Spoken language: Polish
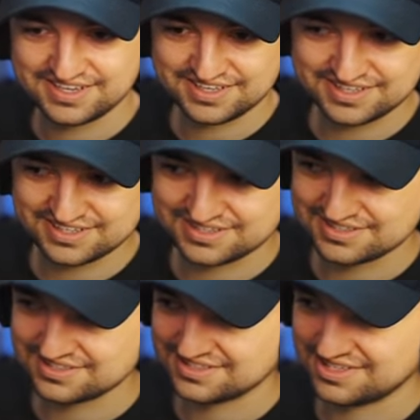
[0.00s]
E,
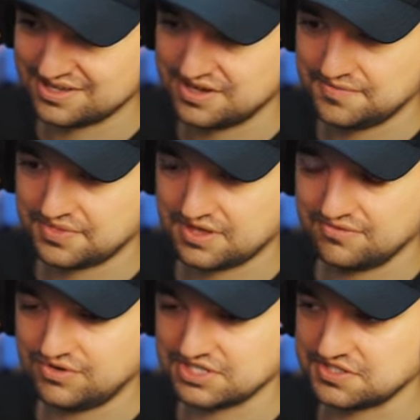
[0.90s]

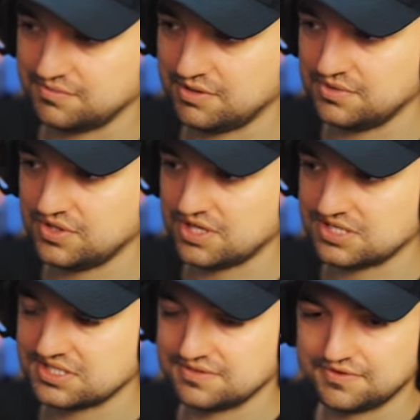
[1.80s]
Właśnie, mamy
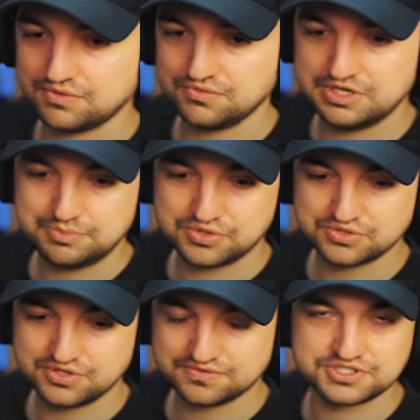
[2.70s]
teraz warunki
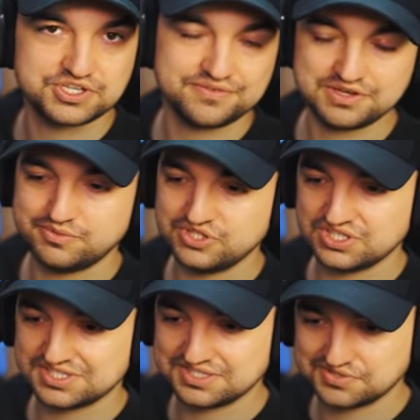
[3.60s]
pogodowe. Ciekawe jak będzie
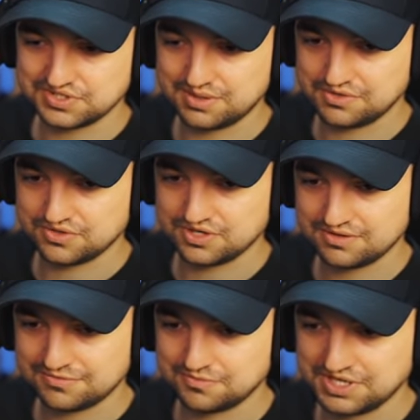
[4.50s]
z sezonami, no
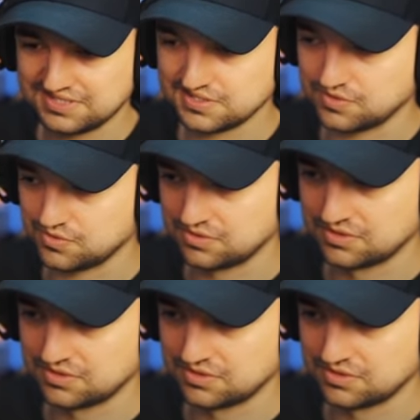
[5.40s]
nie? W Meksyku.